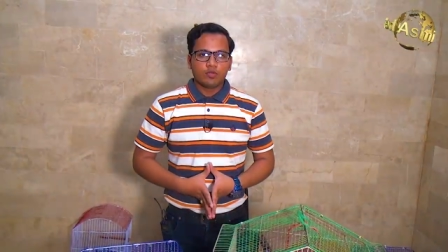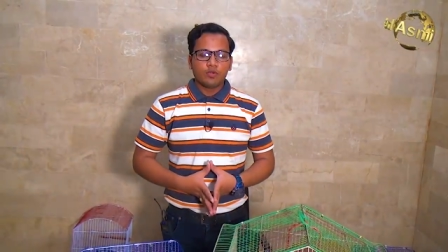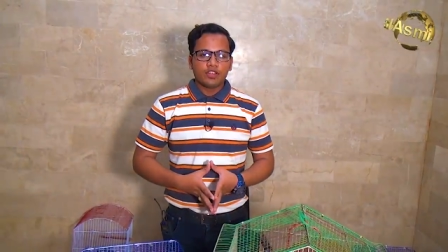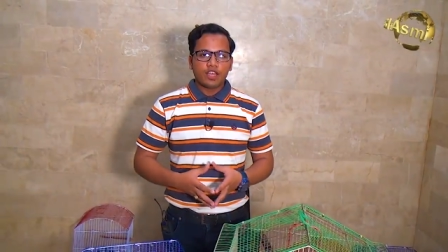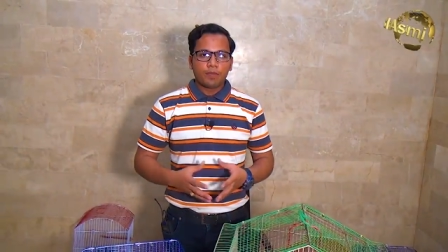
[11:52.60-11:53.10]

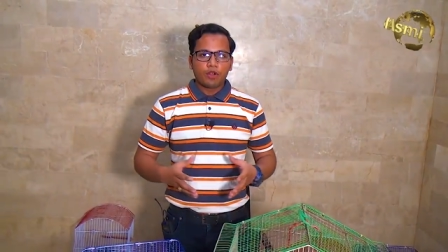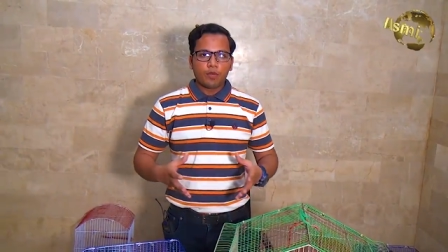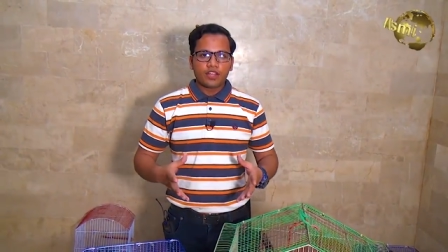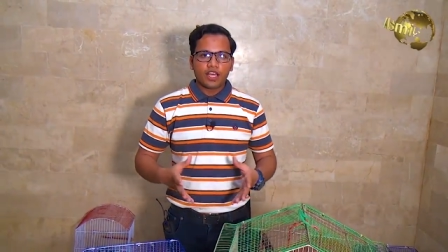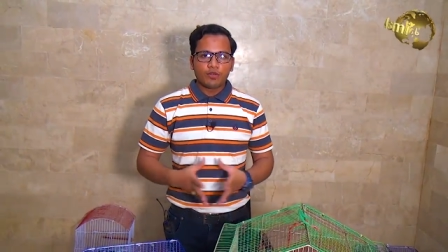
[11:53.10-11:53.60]
व्यूवर्स आप लोग को
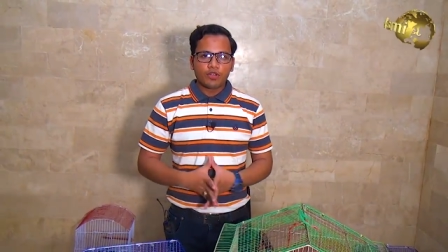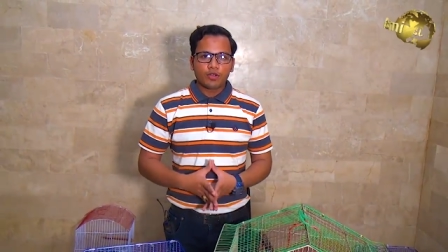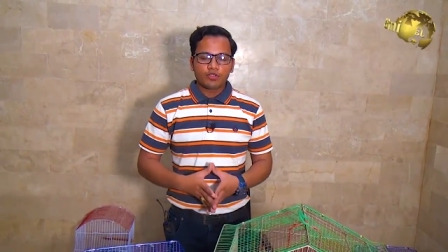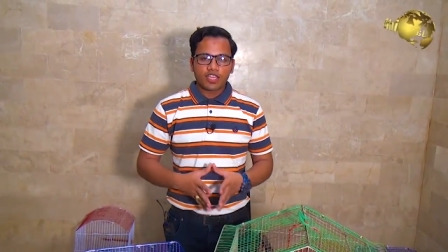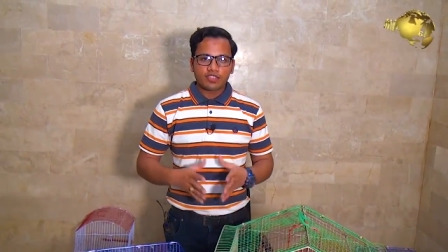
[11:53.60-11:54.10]
बता दूं कि
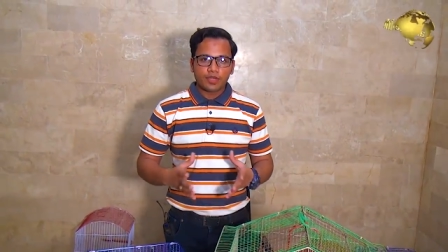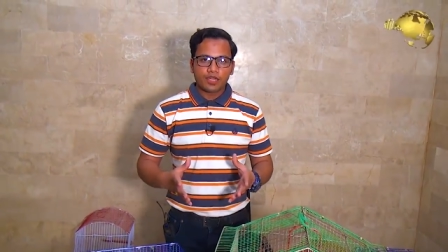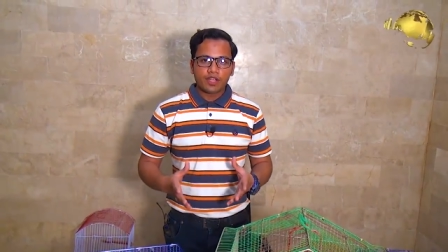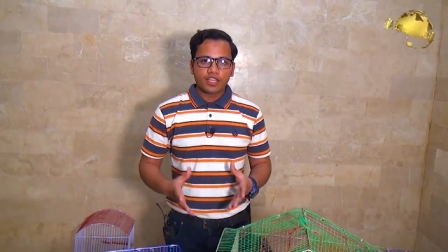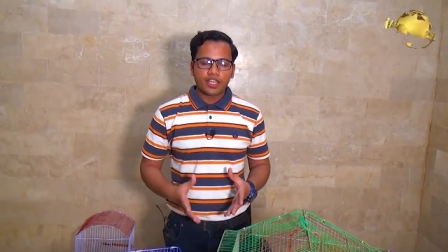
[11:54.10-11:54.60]
कुछ
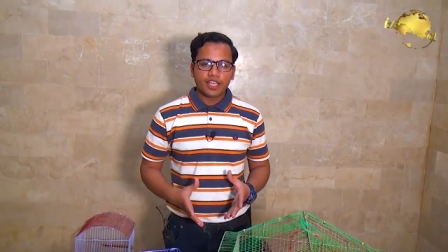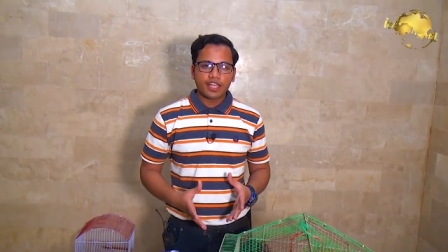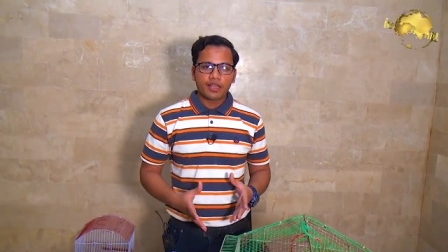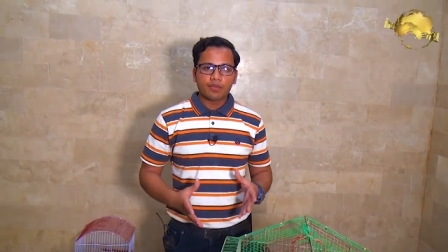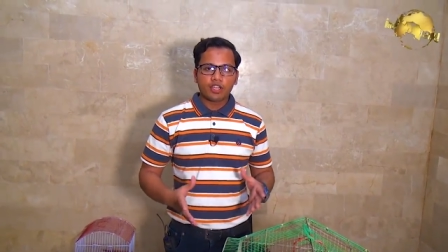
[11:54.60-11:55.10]
एक्सपेरिमेंट करने के
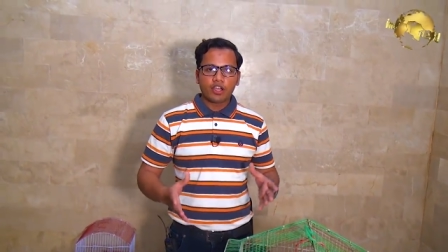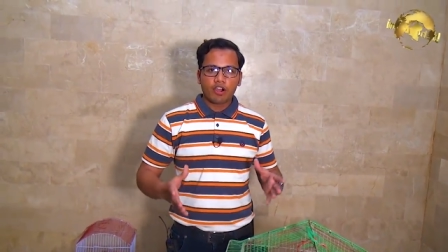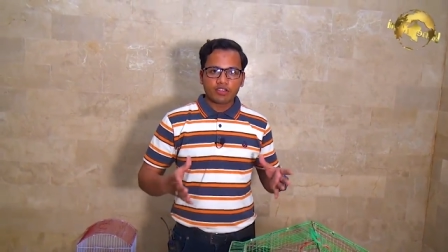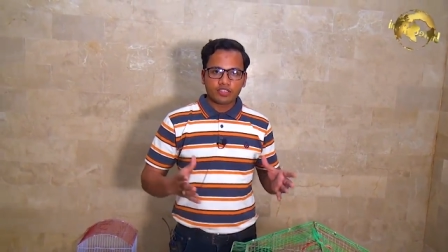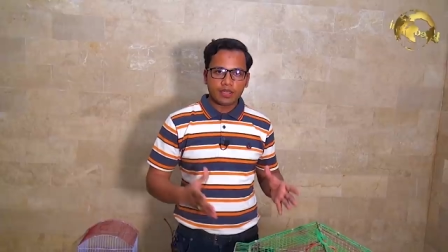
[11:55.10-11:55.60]
लिए हमने
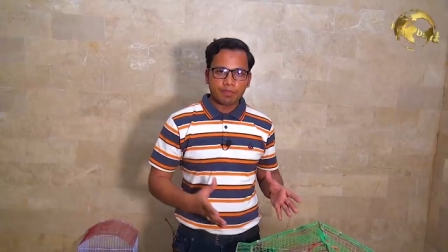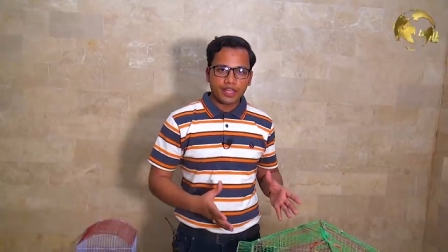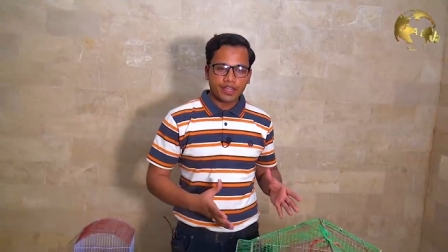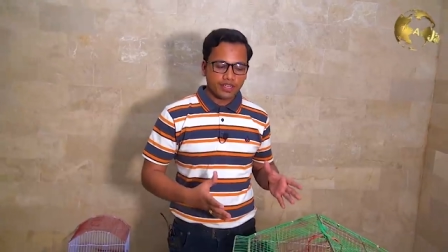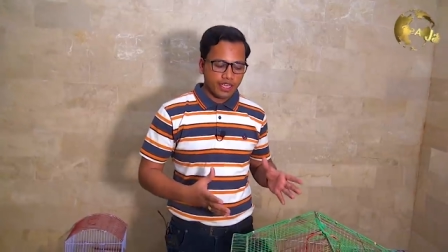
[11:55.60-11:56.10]
ऑस्ट्रेलियन
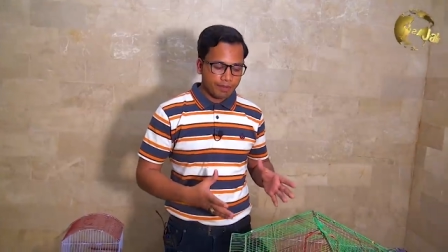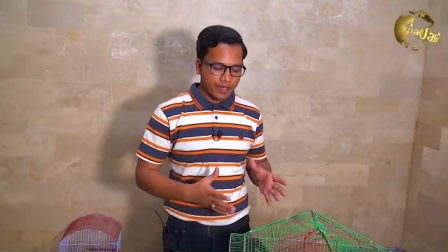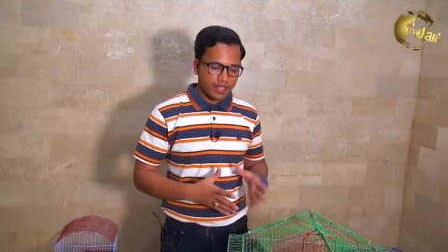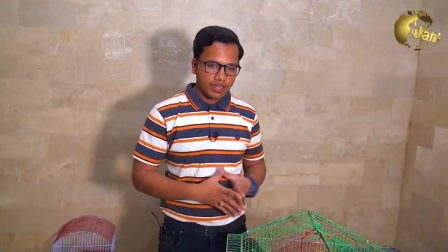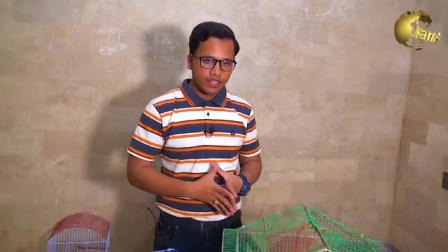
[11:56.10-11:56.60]
पैरट का एक
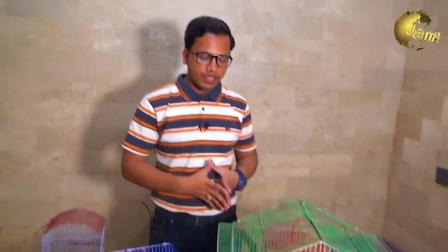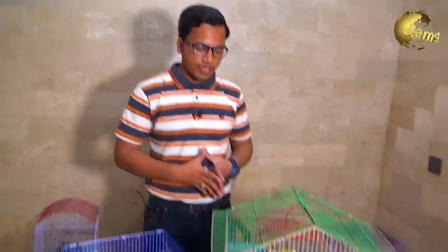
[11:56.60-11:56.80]
पेयर रखा